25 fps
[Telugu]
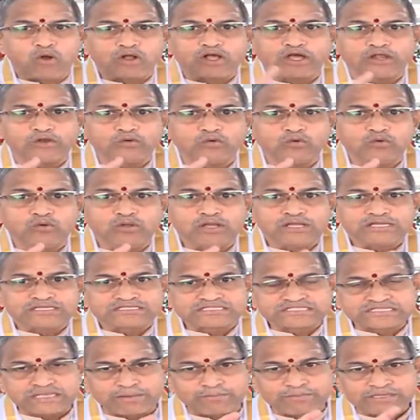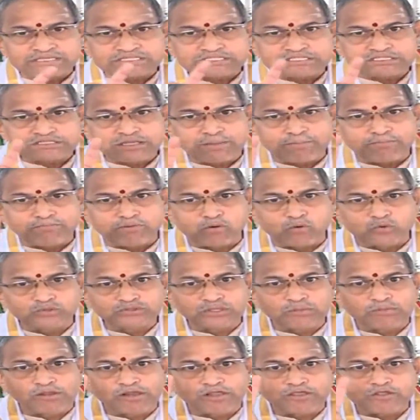ఒకరు సమస్త
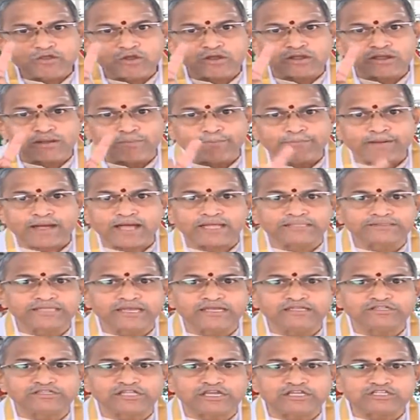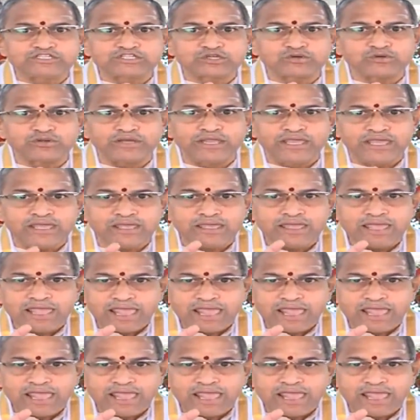భూతముల యొక్క బాధని తెలుసుకొని